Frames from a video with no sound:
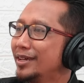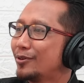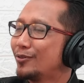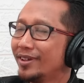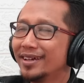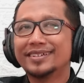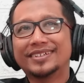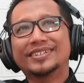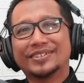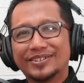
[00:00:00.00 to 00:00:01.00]
ya, ya Prof ya.
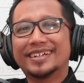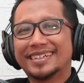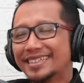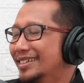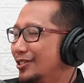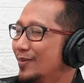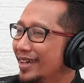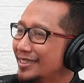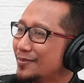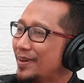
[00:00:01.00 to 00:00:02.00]
Wah,
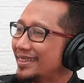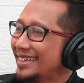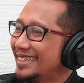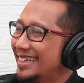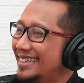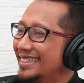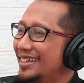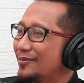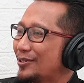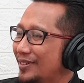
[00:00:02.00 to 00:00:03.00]
lumayan cepat ini
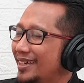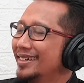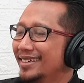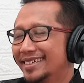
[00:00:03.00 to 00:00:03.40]
jadinya ya. Prof ya.